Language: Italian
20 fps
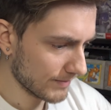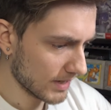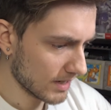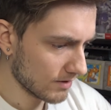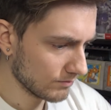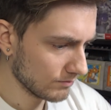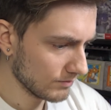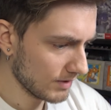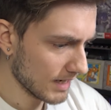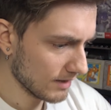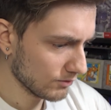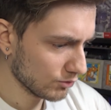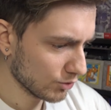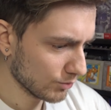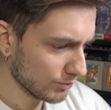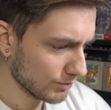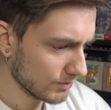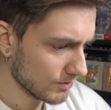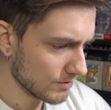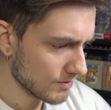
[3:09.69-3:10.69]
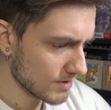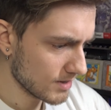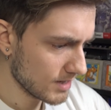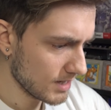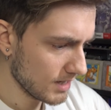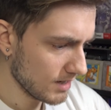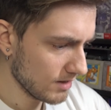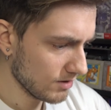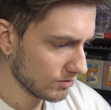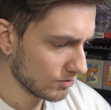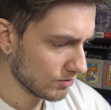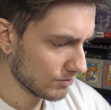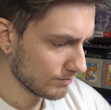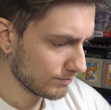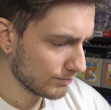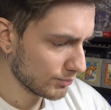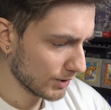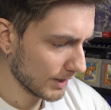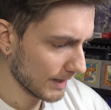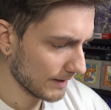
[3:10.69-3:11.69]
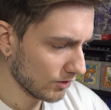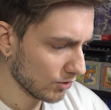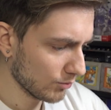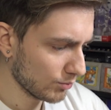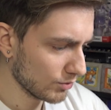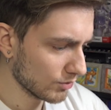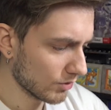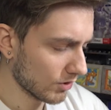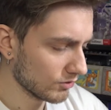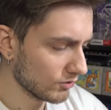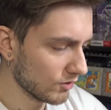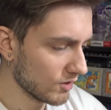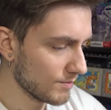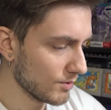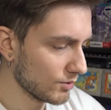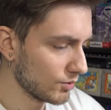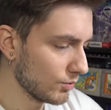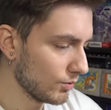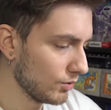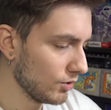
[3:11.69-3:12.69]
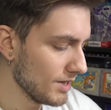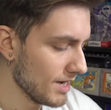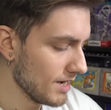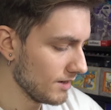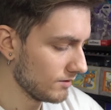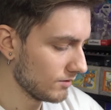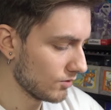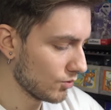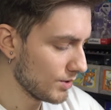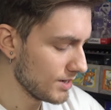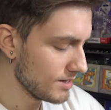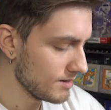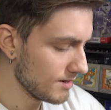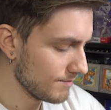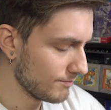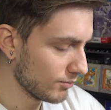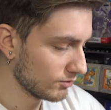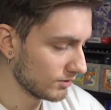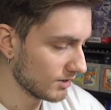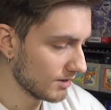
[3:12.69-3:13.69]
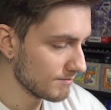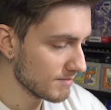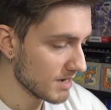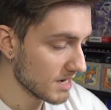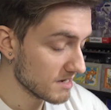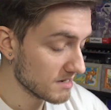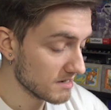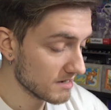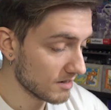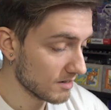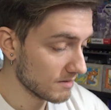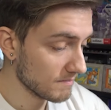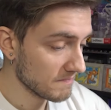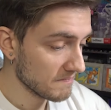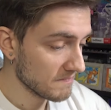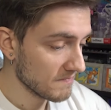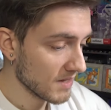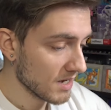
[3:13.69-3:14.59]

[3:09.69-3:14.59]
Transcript: ha un lato eh, sinistro un pochettino più grosso rispetto a quello destro, quindi potrebbe essere